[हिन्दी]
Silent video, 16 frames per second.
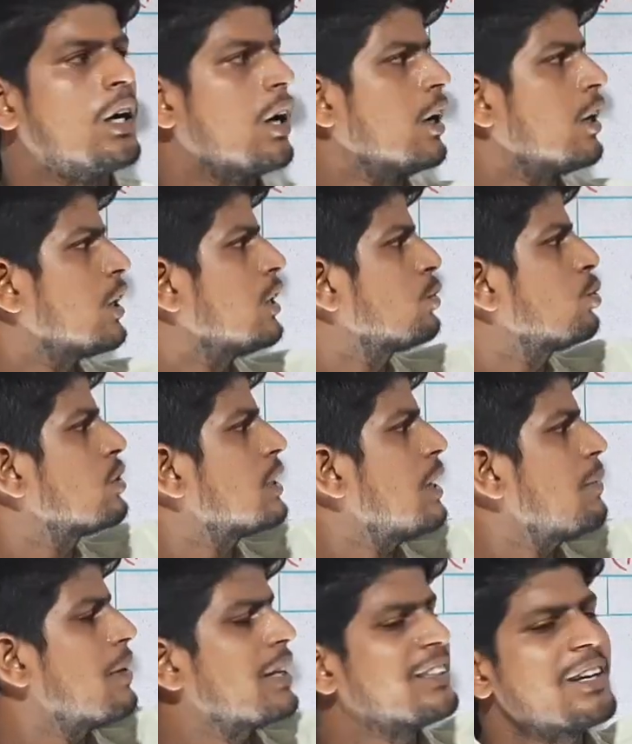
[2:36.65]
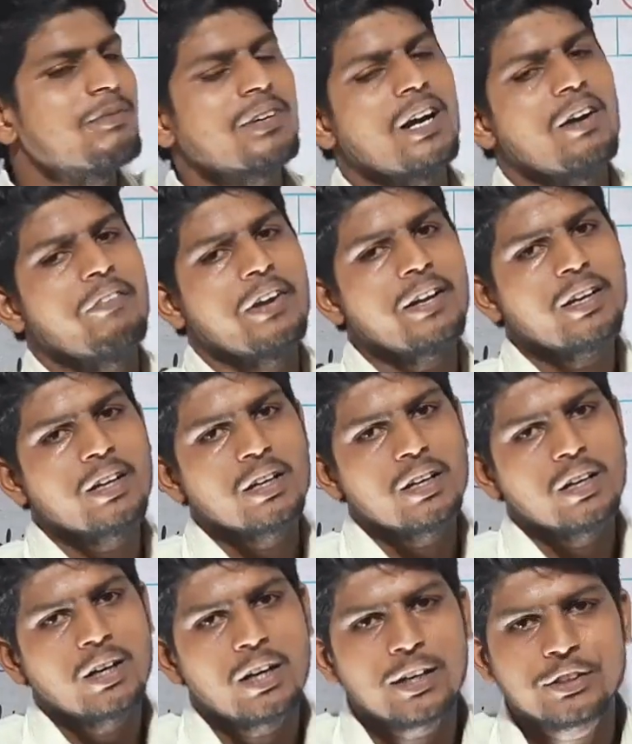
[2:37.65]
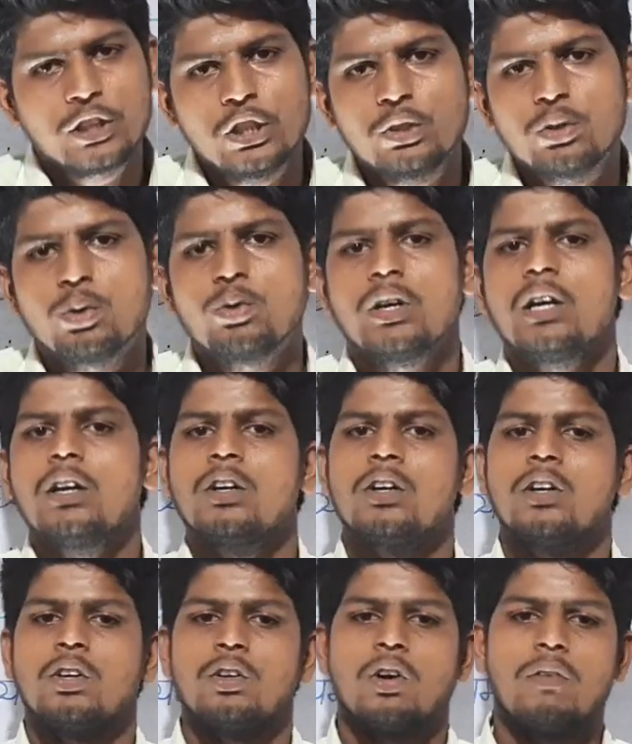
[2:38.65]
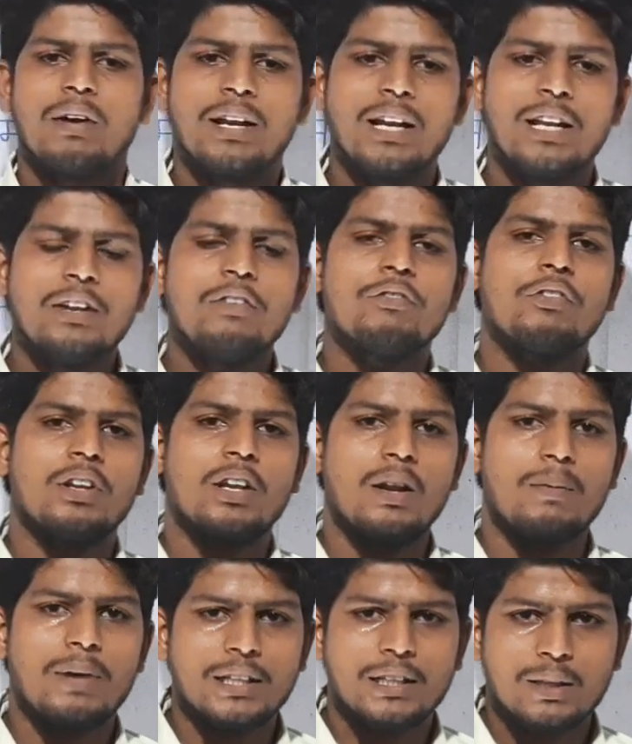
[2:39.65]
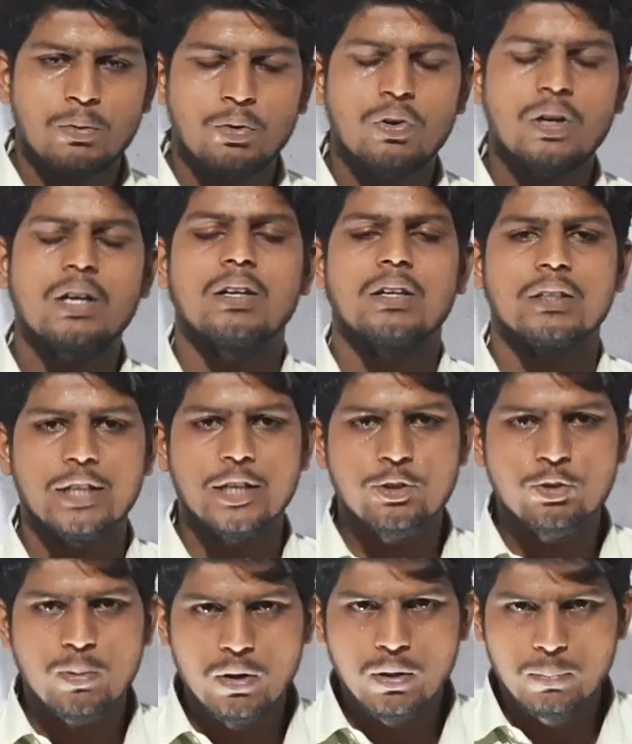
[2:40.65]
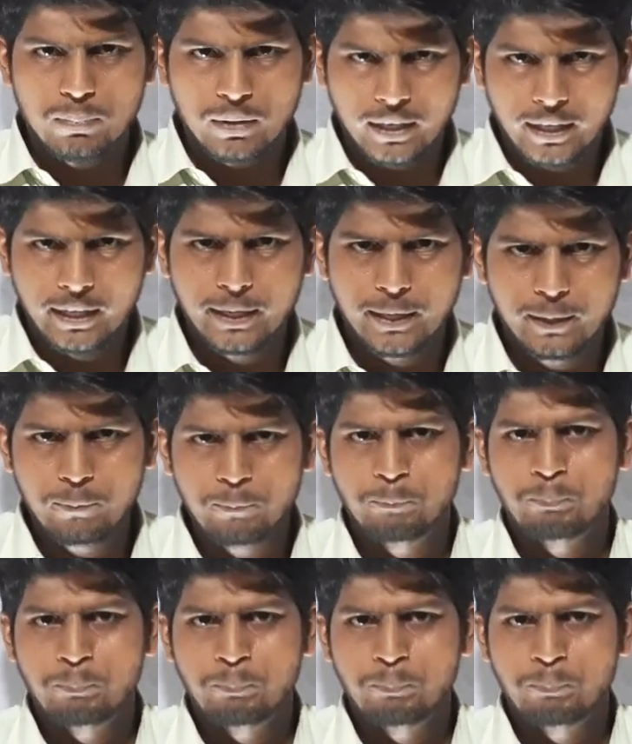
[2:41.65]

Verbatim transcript: अगर दूसरा माध्यम का वेग अधिक होगा हमारे लिए विरल माध्यम होगा इसको हम लोग पढ़ेंगे